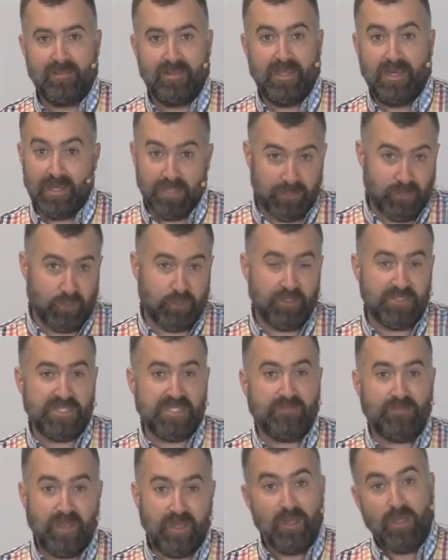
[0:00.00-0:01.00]
il les a
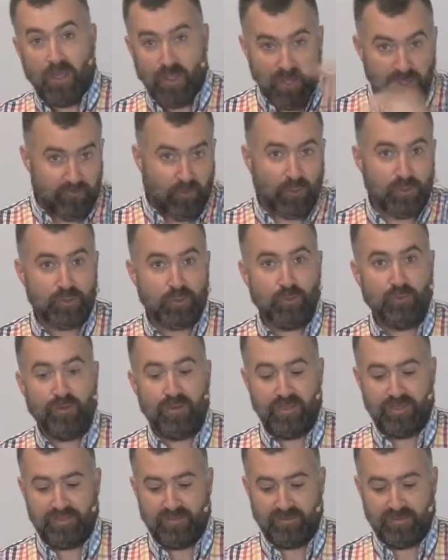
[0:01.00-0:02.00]
justifiés. Ils vont être
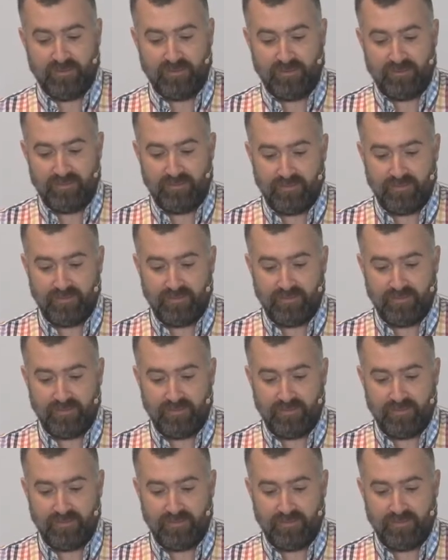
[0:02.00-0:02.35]
sauvés, les autres.